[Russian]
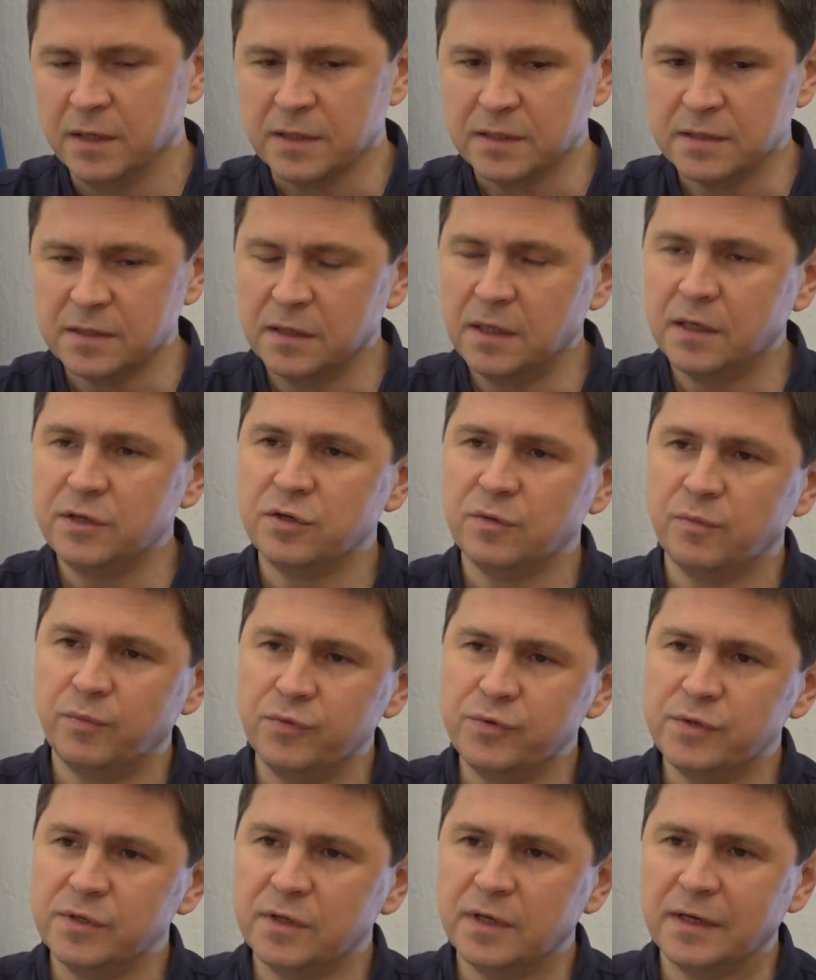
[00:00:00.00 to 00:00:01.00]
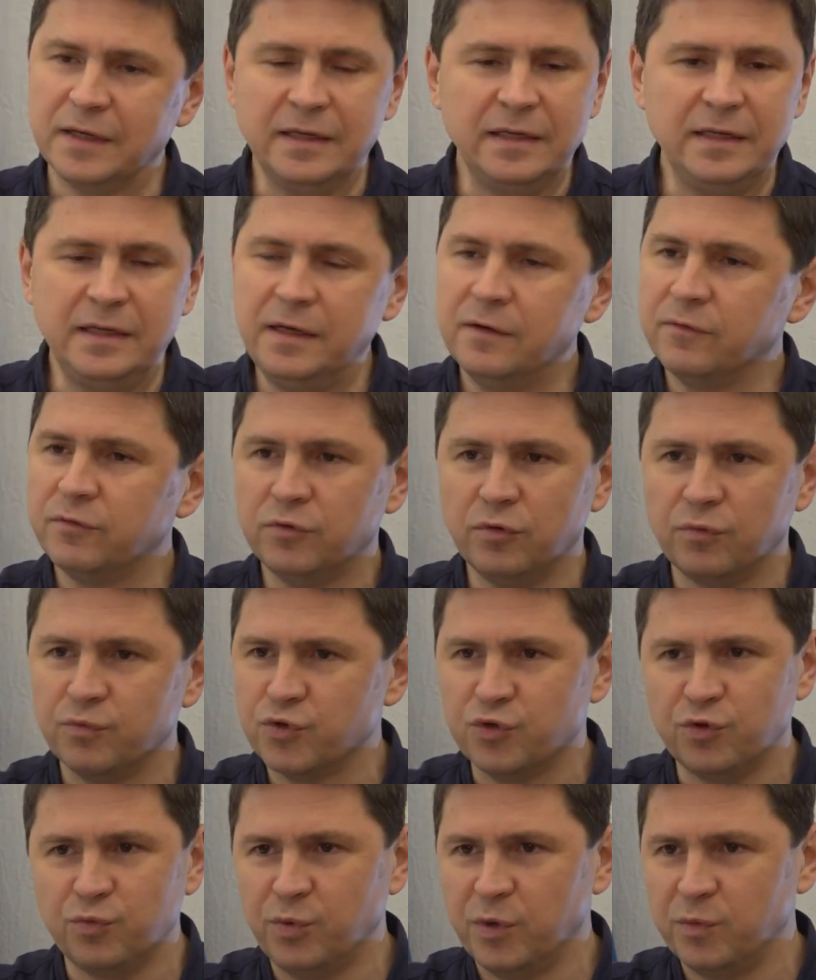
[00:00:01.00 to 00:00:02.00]
Задача Путина не в том,
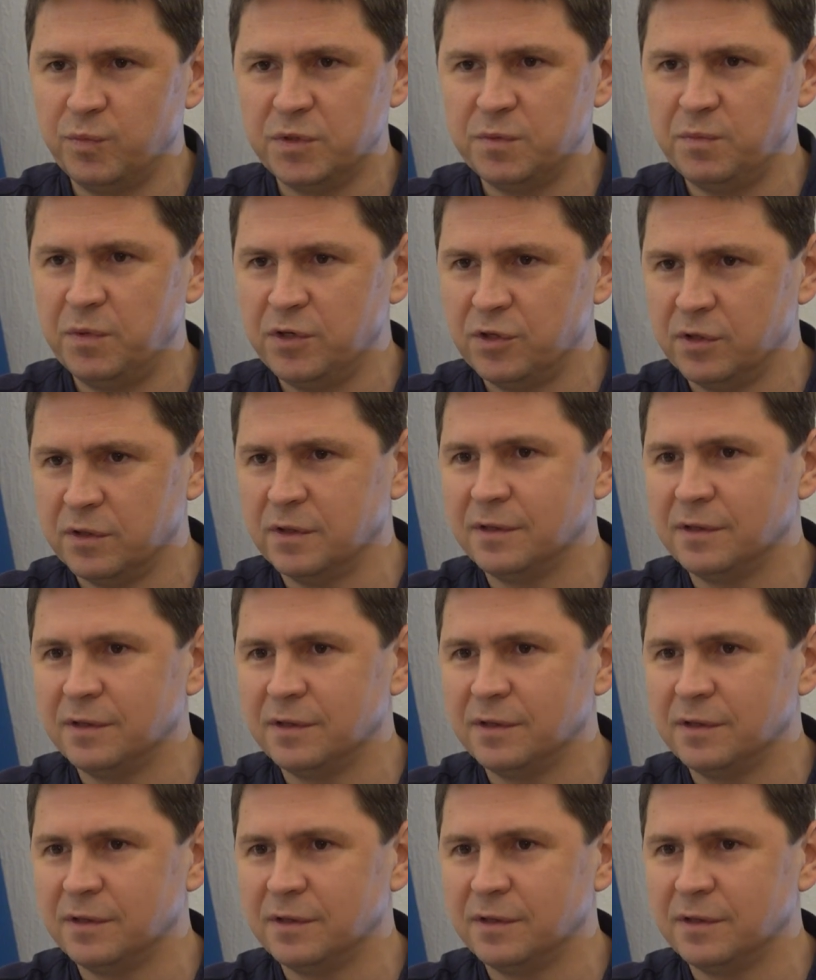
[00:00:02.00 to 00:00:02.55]
чтобы обеспечить